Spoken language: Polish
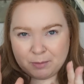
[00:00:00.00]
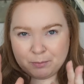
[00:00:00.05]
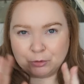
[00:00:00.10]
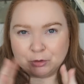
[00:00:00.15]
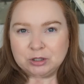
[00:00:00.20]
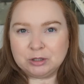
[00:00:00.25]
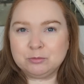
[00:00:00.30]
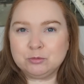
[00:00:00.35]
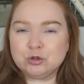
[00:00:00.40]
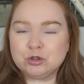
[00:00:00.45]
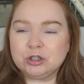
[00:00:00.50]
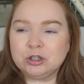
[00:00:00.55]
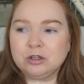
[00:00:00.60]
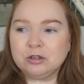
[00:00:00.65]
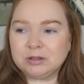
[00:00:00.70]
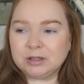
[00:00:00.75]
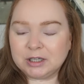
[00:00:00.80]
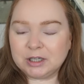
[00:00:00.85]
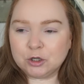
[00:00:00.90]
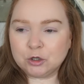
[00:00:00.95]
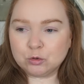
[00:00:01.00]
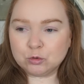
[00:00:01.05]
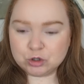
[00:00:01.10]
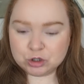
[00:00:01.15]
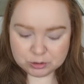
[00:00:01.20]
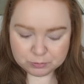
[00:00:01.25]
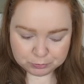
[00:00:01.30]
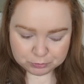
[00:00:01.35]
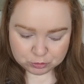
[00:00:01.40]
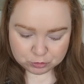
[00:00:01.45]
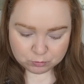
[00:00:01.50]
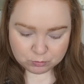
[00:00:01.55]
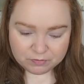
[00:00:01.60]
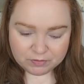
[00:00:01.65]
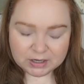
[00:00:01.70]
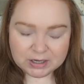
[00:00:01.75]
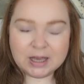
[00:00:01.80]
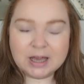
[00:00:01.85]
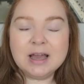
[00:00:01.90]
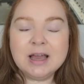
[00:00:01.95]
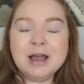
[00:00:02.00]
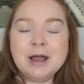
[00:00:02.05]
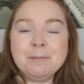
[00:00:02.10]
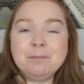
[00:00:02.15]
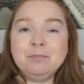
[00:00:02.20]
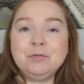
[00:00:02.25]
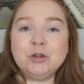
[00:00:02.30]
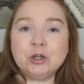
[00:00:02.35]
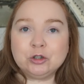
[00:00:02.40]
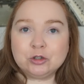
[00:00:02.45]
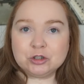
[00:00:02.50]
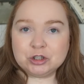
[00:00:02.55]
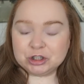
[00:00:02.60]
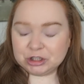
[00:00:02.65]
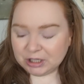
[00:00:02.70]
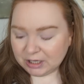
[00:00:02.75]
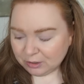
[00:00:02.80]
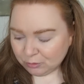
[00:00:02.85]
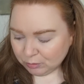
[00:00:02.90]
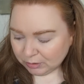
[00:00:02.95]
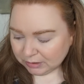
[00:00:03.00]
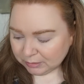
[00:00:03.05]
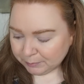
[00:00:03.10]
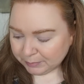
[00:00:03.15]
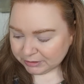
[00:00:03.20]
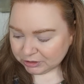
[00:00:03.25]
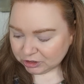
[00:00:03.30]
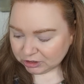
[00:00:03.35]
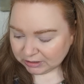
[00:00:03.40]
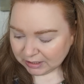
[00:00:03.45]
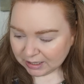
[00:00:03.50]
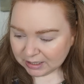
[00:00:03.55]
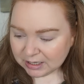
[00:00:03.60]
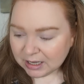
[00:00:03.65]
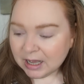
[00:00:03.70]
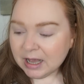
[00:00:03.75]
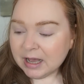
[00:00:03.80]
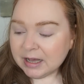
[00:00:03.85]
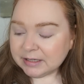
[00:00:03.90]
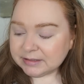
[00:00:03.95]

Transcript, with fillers: a potem już tylko takie krótsze podsumowanie, no to dzisiaj akurat będzie tak.